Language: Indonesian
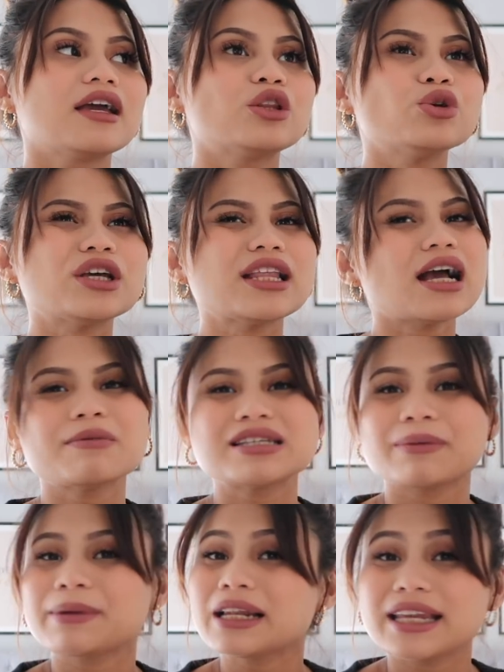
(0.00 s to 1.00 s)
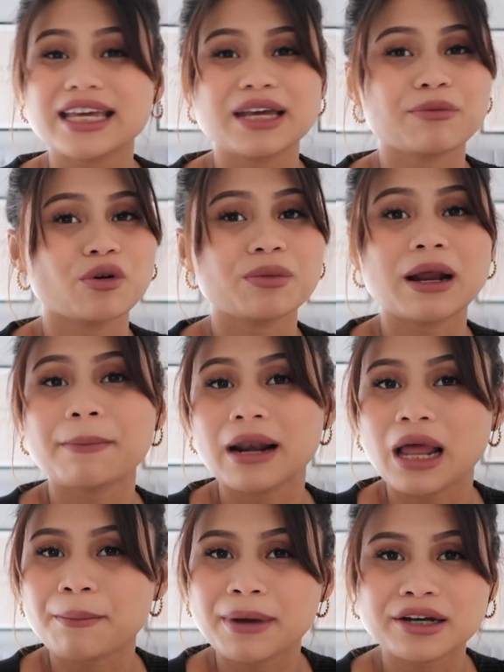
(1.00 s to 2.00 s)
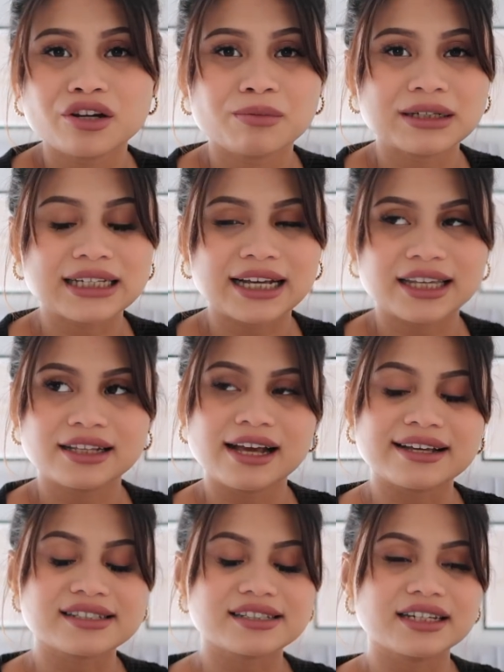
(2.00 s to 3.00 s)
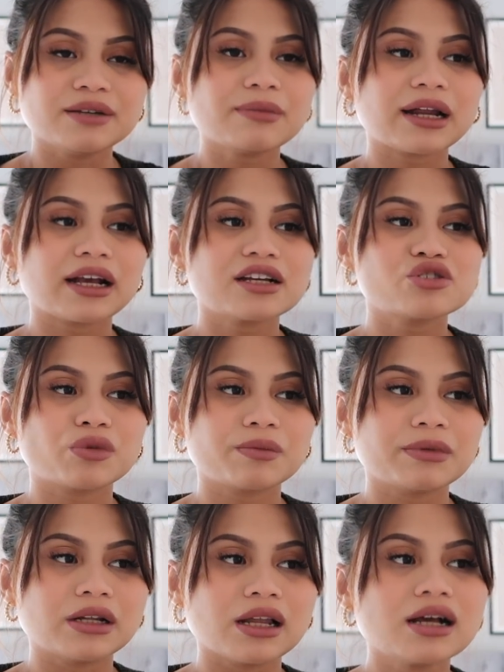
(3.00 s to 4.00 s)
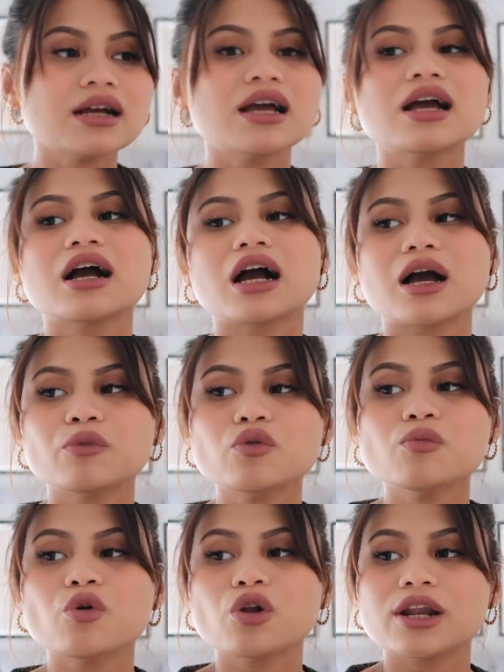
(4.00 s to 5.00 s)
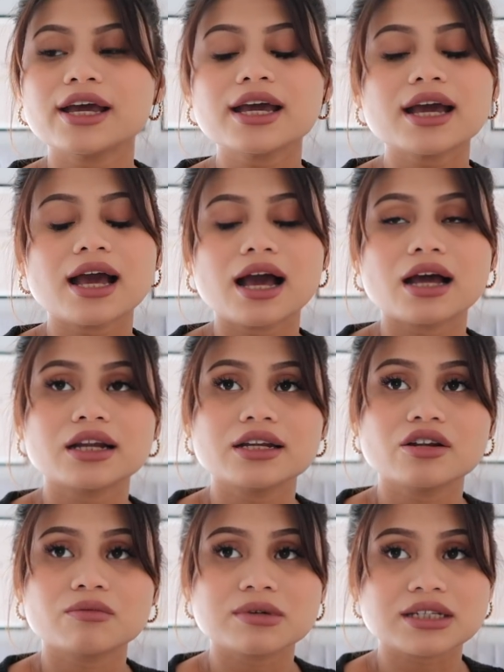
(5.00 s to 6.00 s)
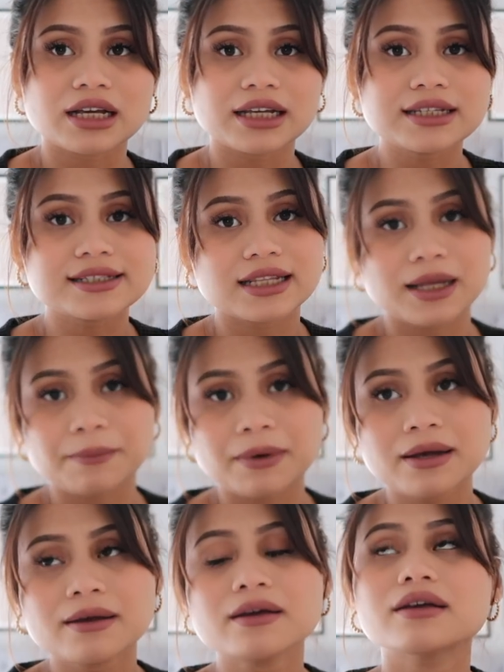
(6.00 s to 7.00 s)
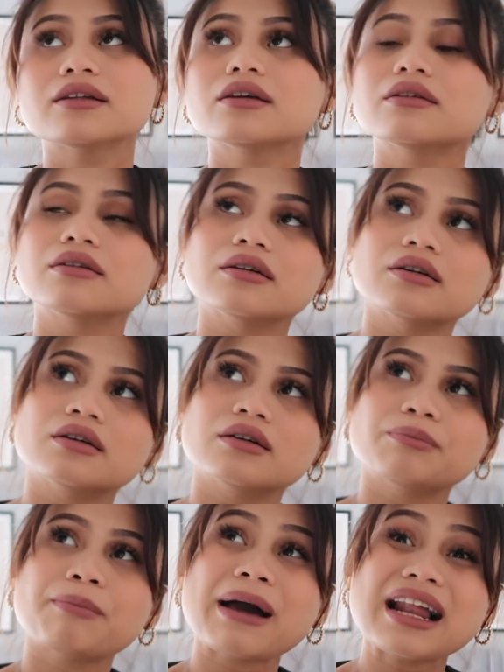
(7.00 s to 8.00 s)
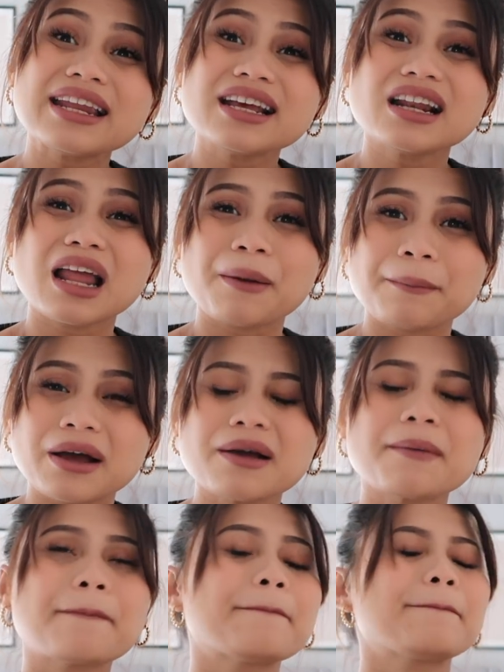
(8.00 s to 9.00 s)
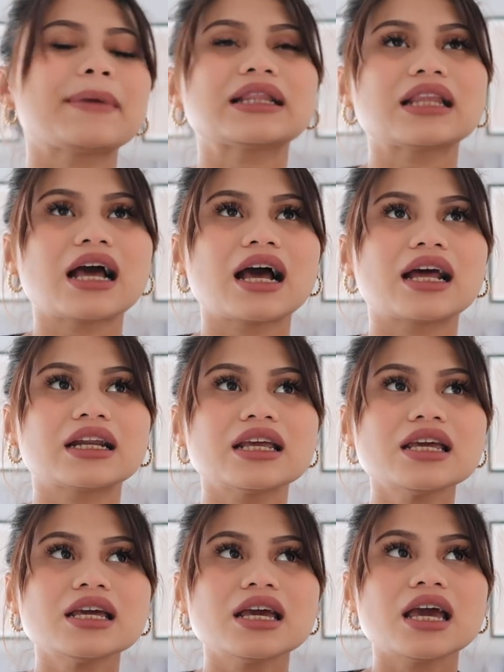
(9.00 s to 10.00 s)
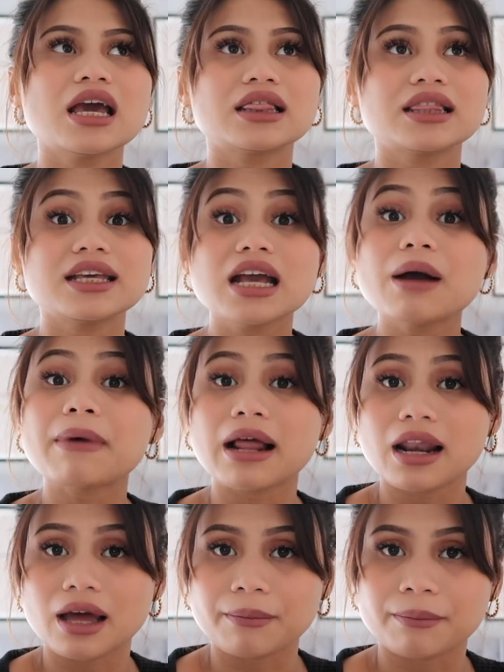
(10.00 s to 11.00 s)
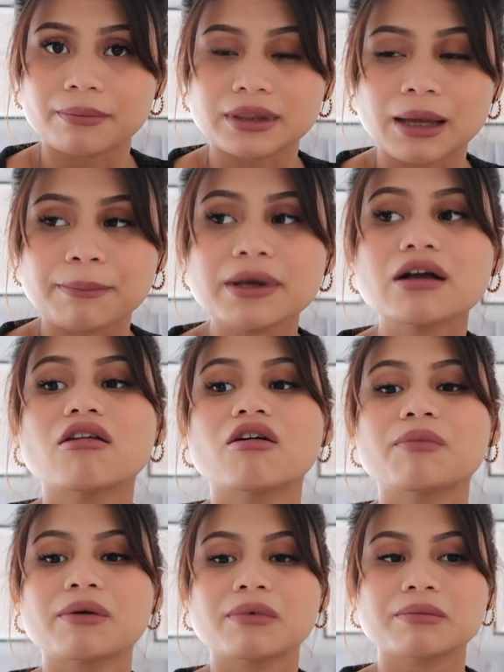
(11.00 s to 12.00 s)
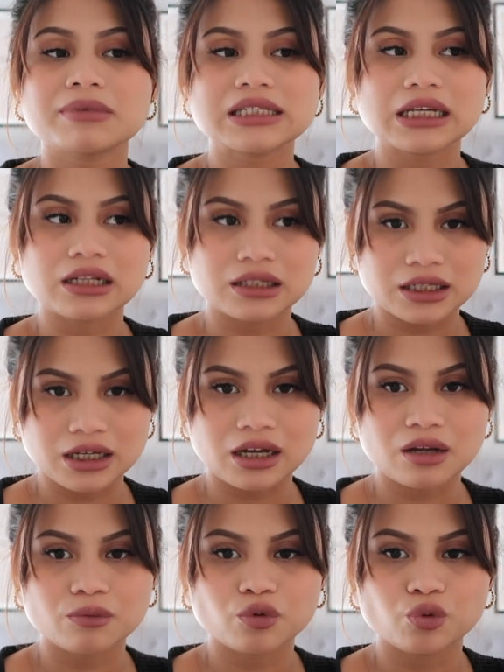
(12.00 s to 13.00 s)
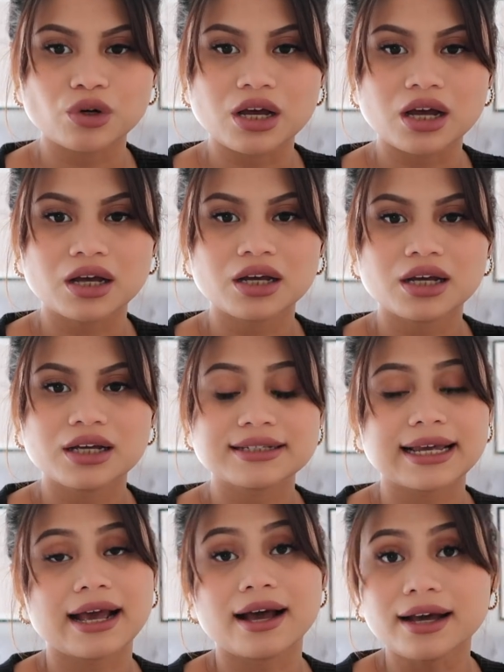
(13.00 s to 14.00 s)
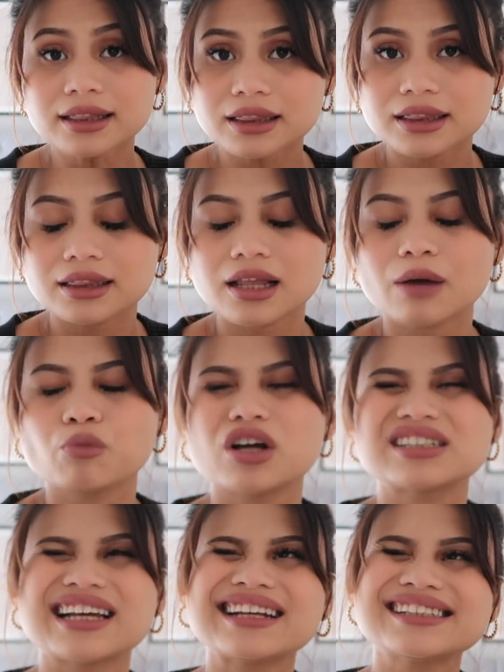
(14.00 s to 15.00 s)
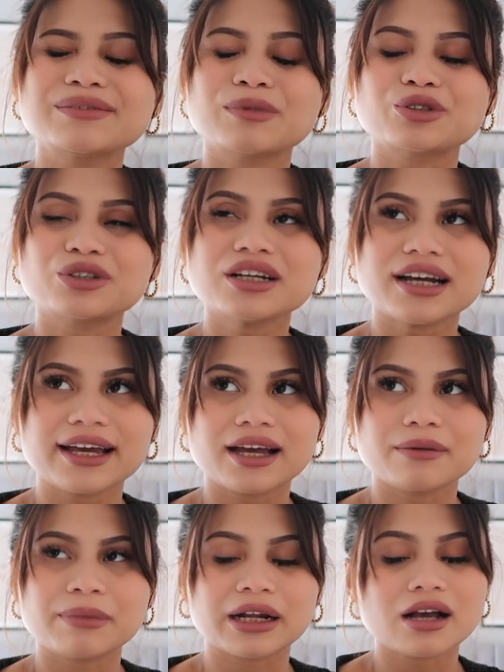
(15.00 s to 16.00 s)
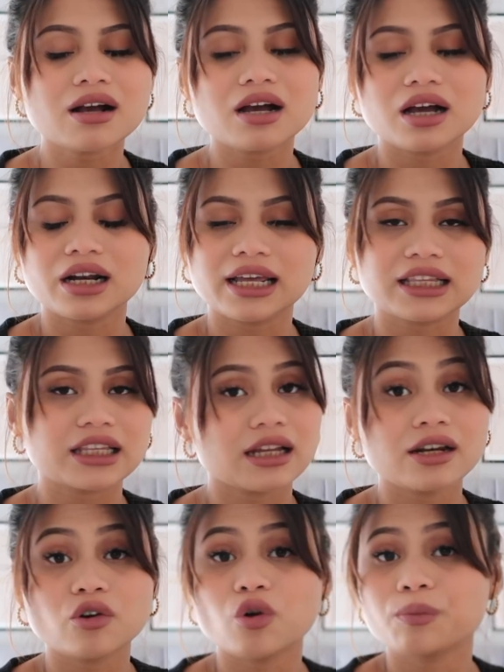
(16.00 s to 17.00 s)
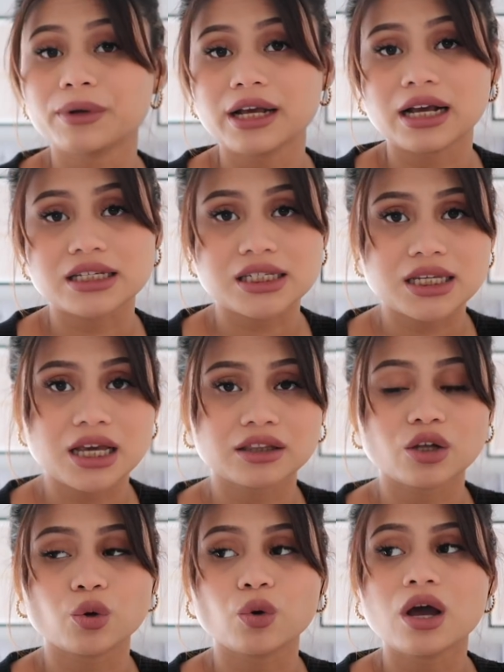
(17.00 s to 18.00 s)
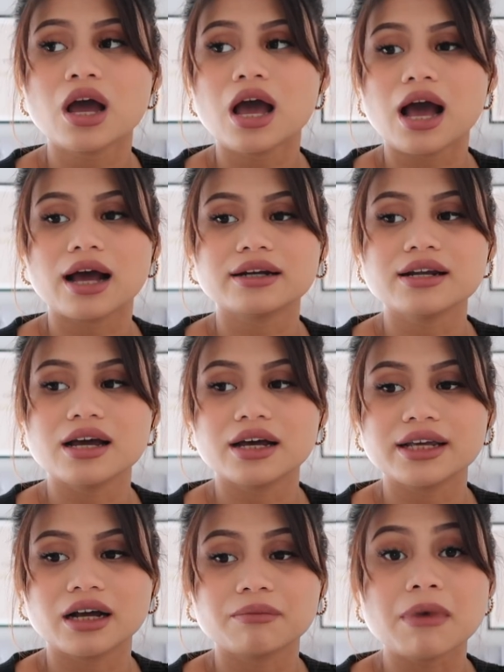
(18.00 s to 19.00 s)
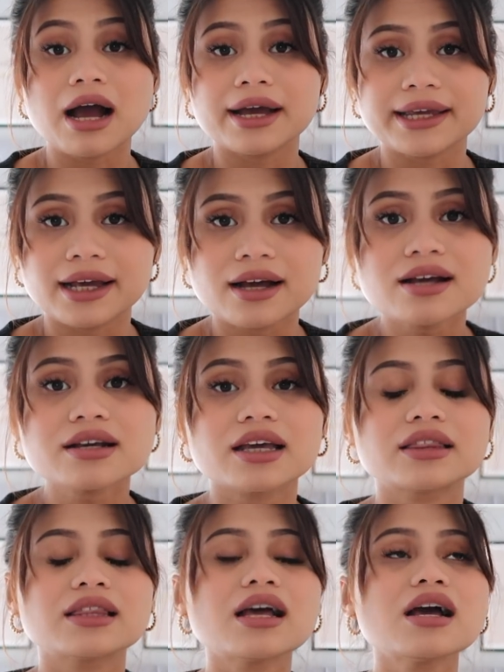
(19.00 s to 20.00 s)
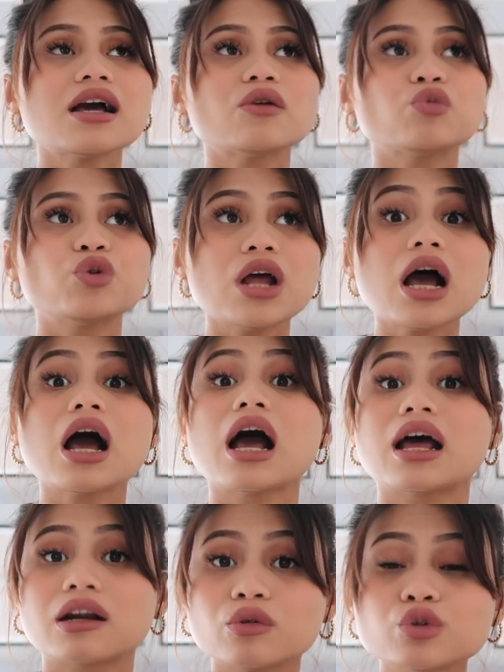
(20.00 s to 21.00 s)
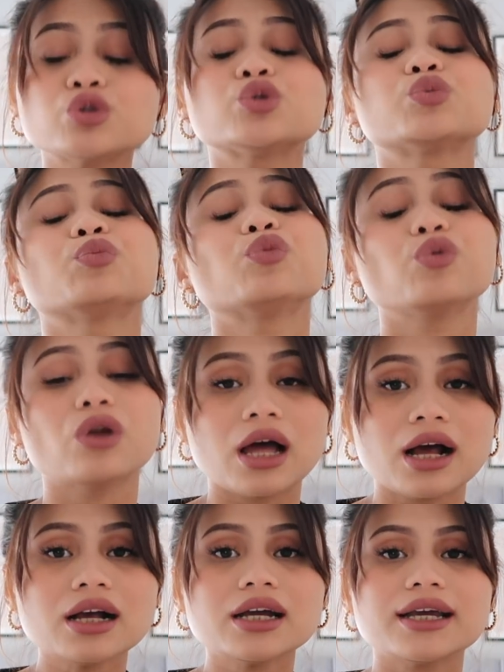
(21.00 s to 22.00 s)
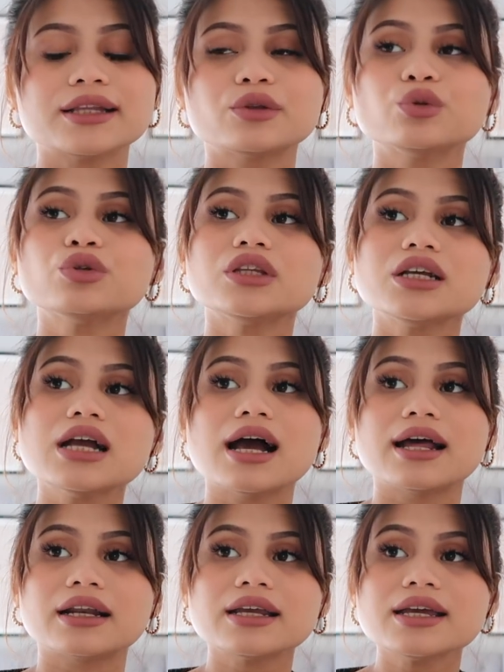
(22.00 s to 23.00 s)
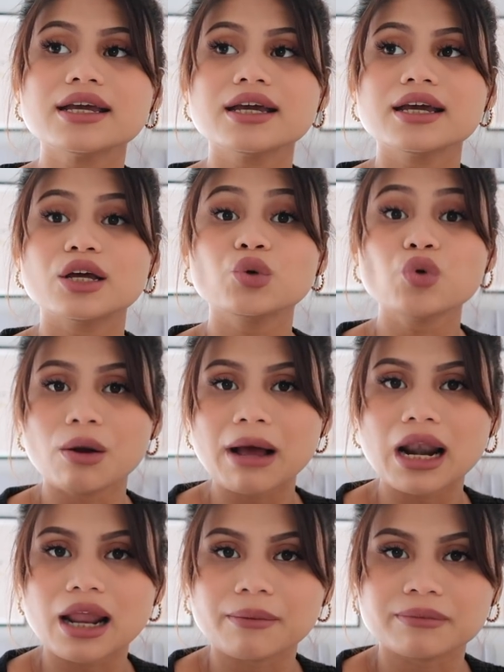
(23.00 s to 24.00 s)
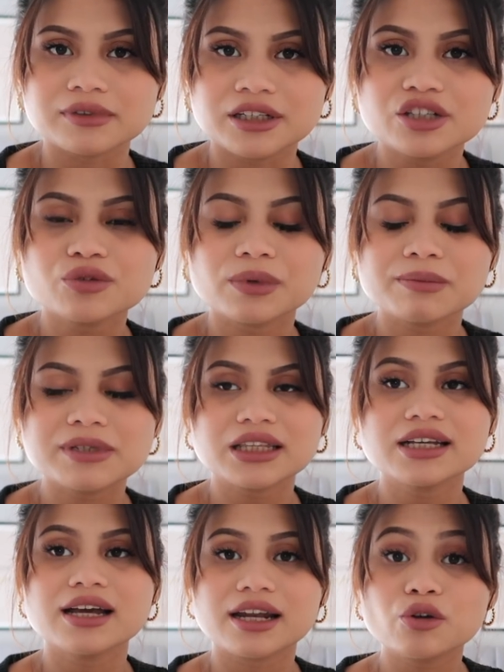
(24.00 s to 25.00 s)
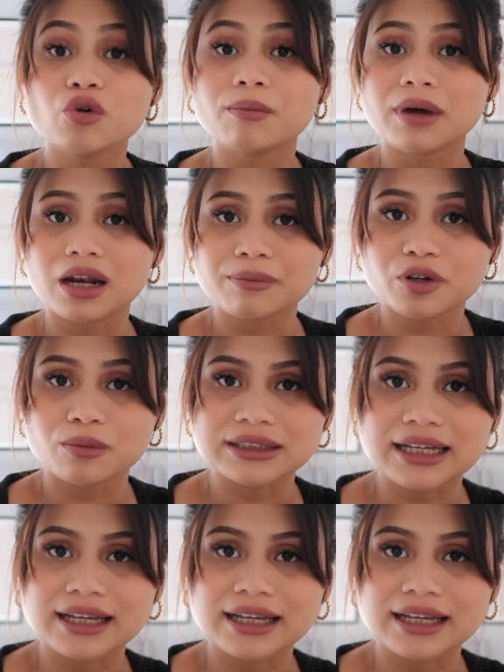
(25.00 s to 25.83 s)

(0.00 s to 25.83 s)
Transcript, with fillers: itu kita nggak bisa pilih mau berapa lama di rumah sakit guys jadi mereka cuma bilang kamu boleh ada di rumah sakit selama uh, paling lama 4 hari 3 malam tapi kalau memang misalnya kamu udah sehat eh, bukan sehat sih maksudnya kayak mereka nggak ngeliat kita ada komplikasi atau ada yang bahaya kita udah harus pulang itu tiga hari dua malam jadi cuma bisa tiga hari dua malam di rumah